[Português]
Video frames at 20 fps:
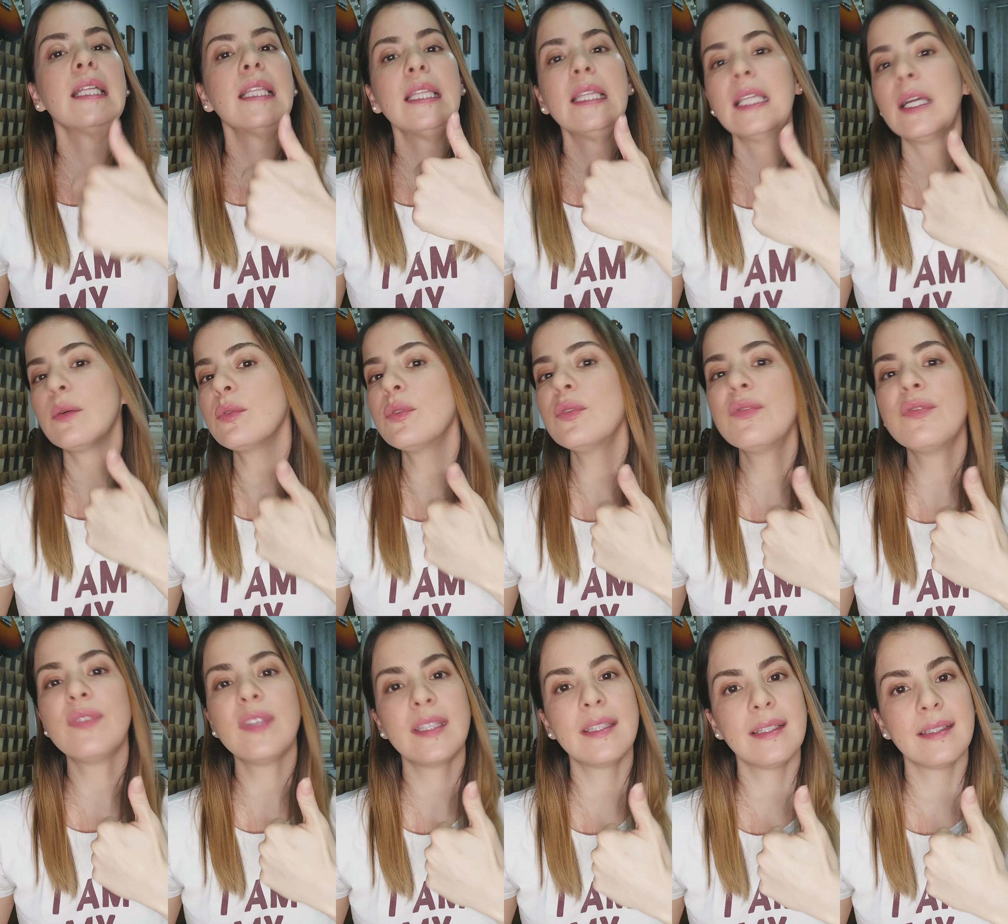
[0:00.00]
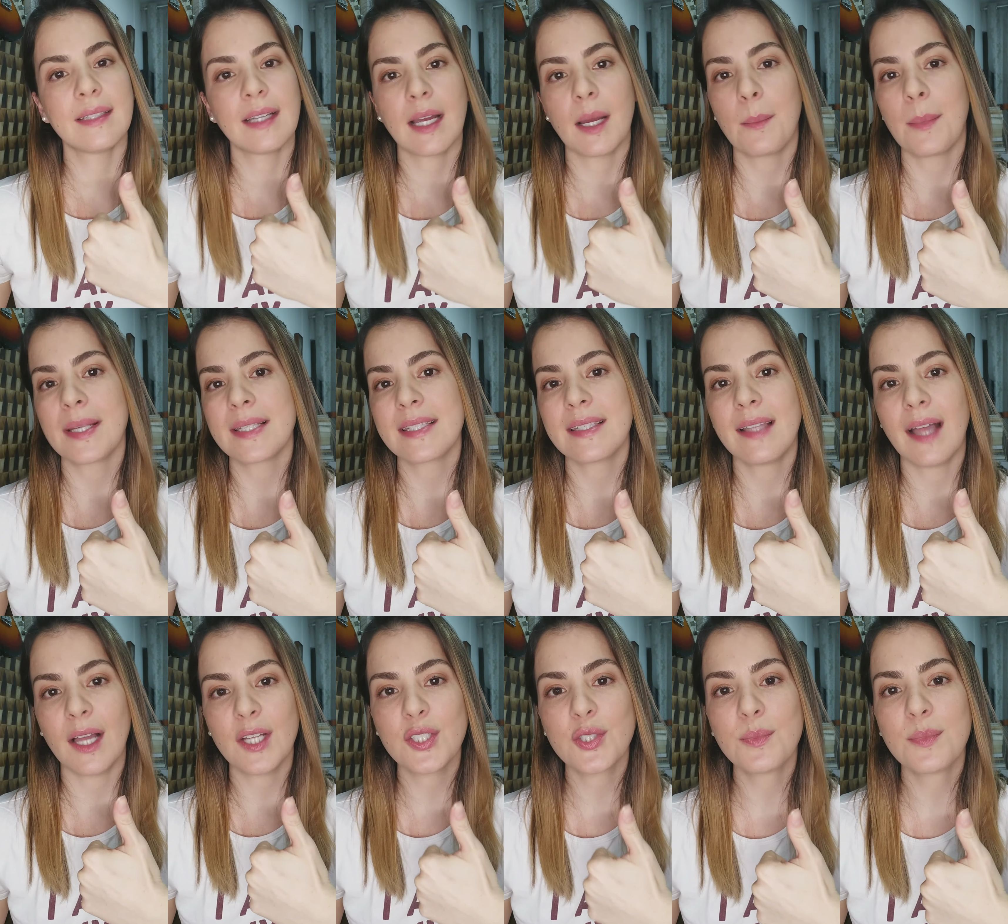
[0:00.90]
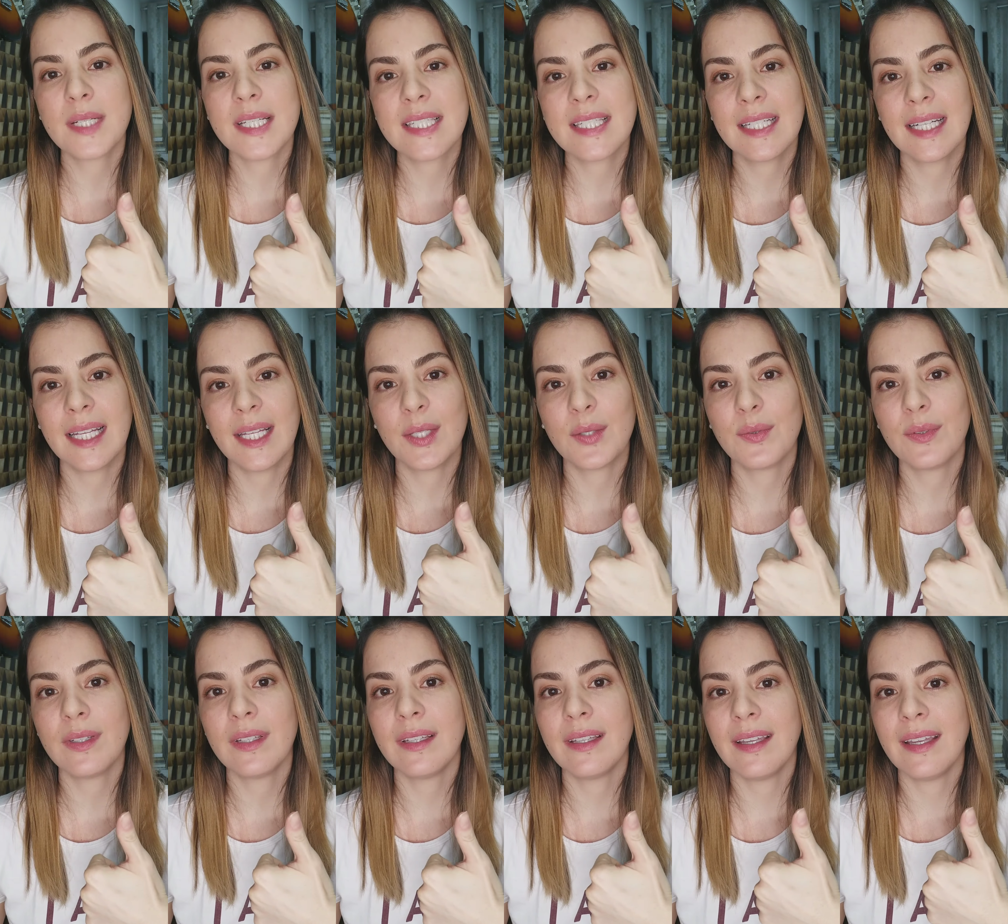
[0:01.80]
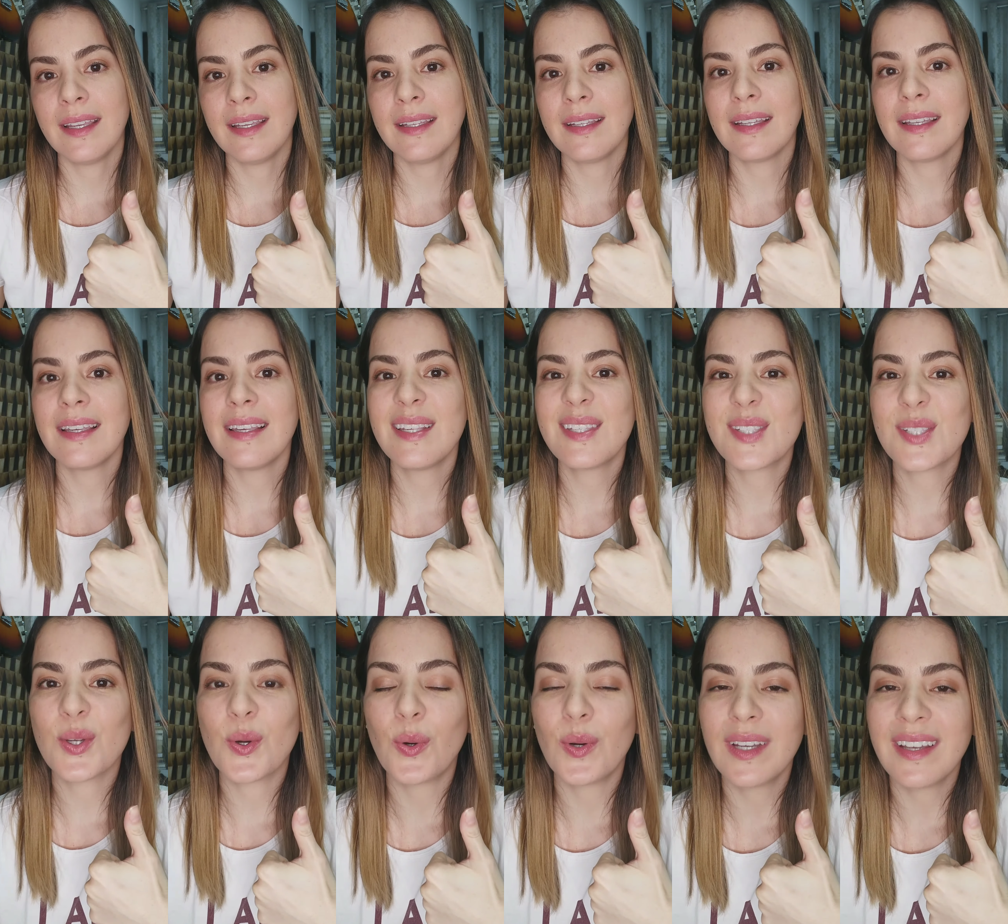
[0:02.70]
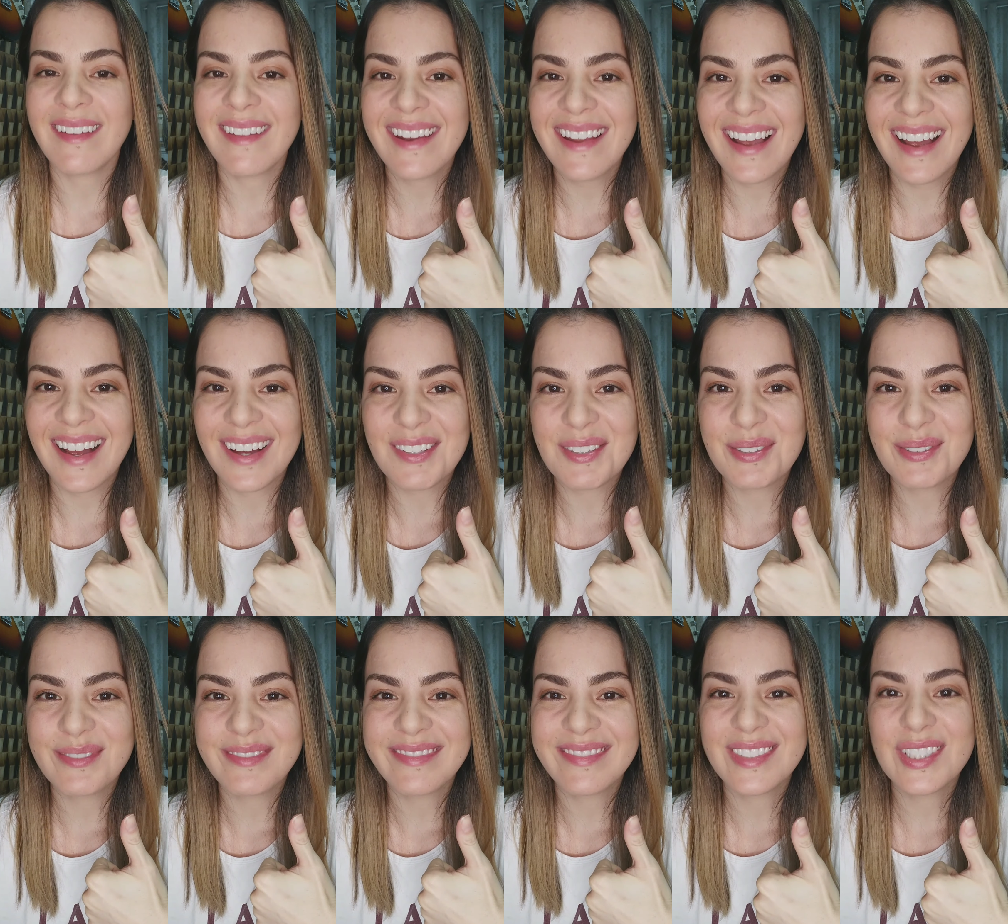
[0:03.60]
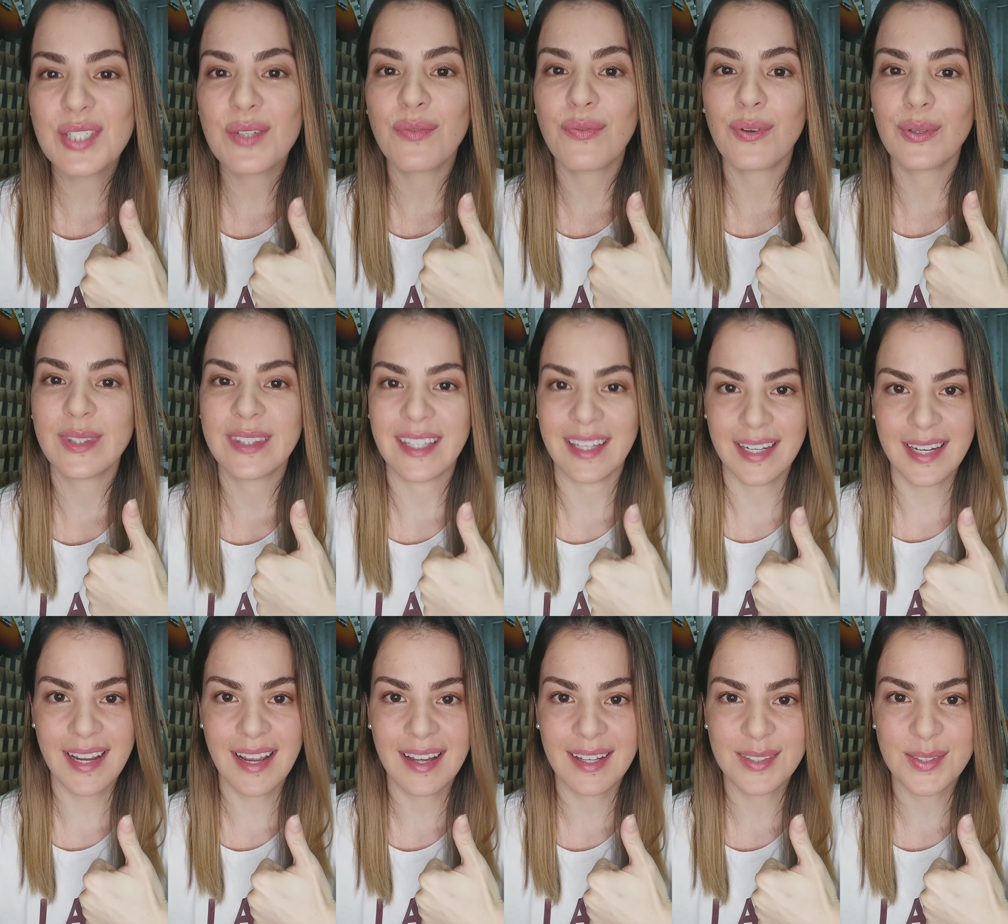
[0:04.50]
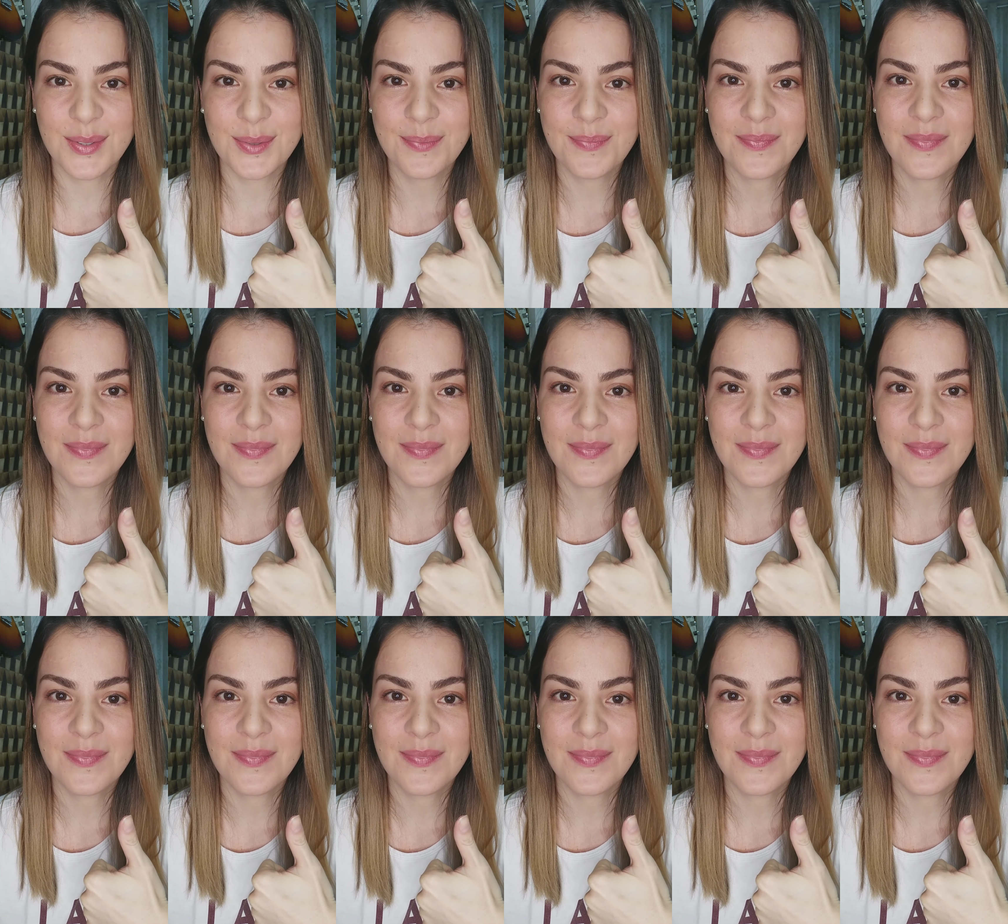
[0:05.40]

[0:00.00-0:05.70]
Não duvidem da capacidade do brasileiro em escolher errado, de votar errado,